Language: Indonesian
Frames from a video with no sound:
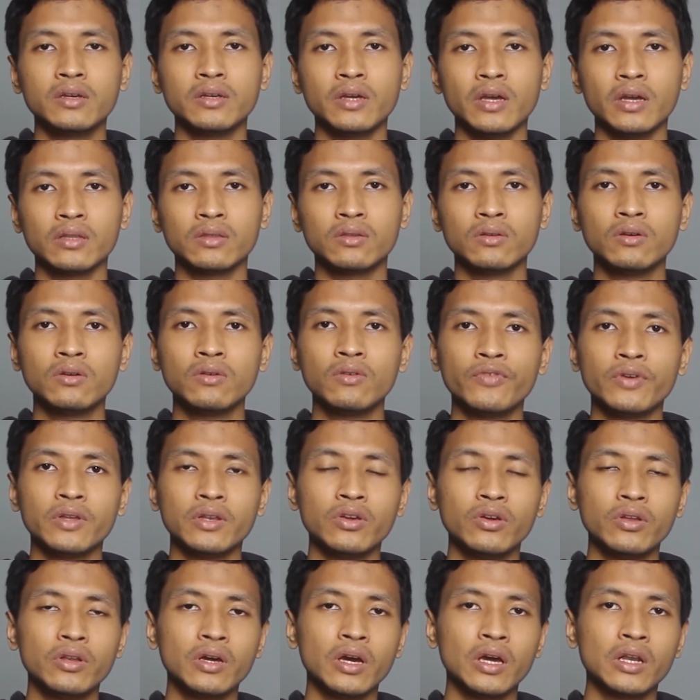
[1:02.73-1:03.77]
yaitu
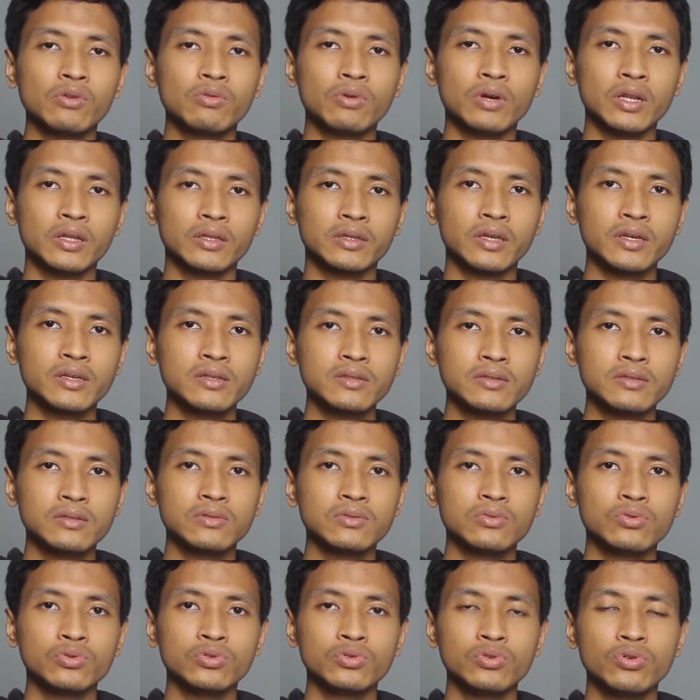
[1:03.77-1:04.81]
video dengan
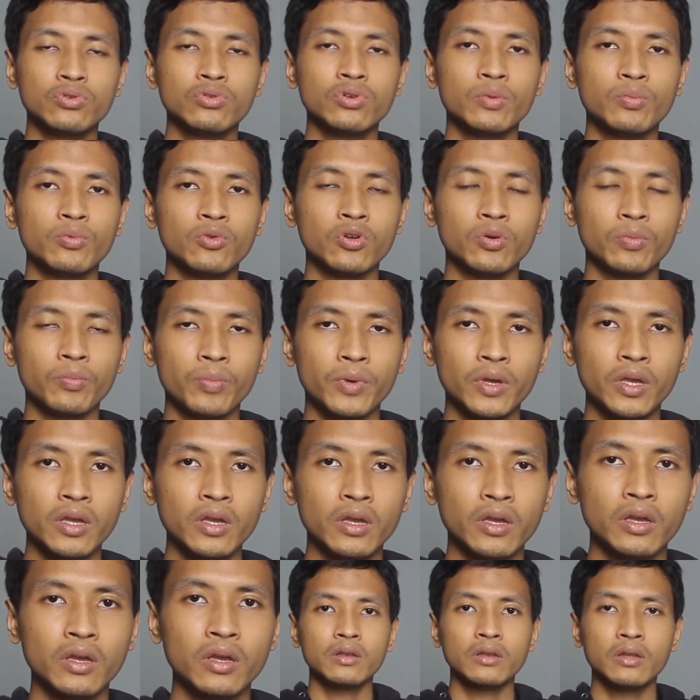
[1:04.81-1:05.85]
kualitas
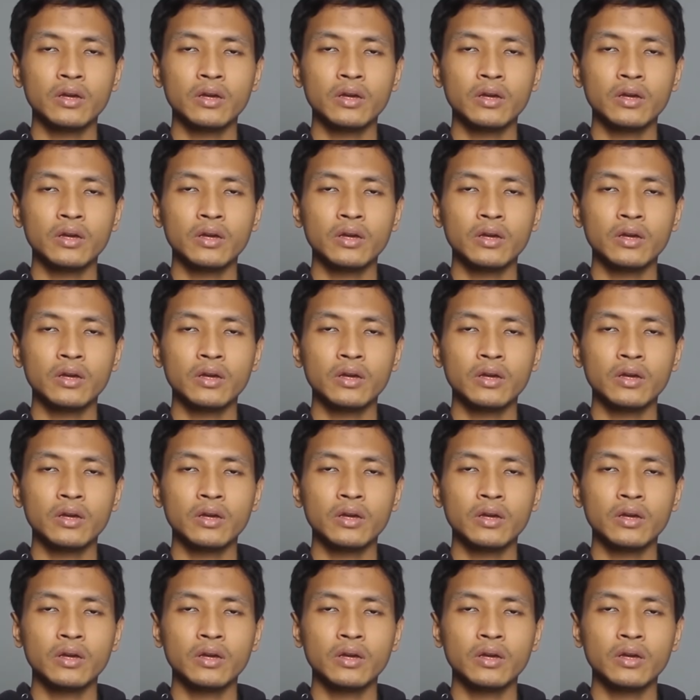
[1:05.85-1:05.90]
720p